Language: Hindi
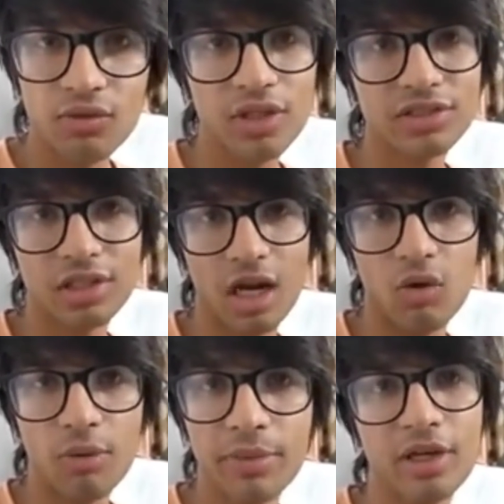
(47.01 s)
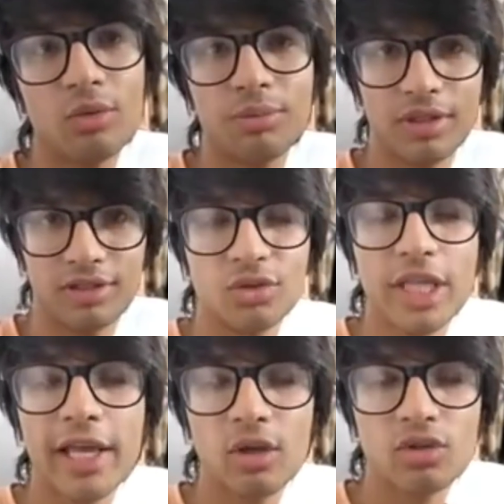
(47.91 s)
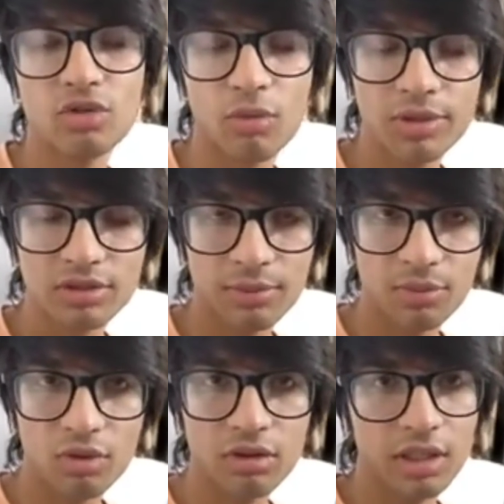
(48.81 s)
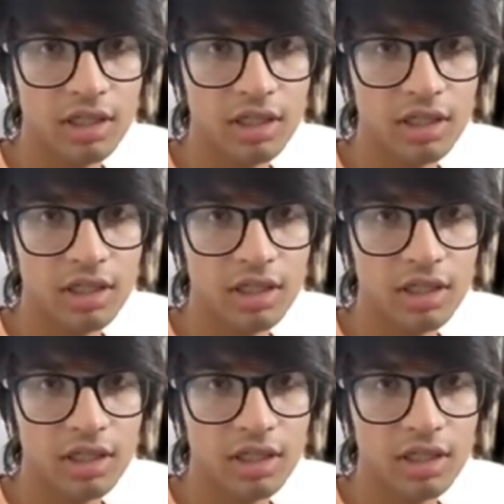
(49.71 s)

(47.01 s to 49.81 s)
वेस्ट करा हुआ है मेरे ऊपर तो थैंक यू सो मच सबको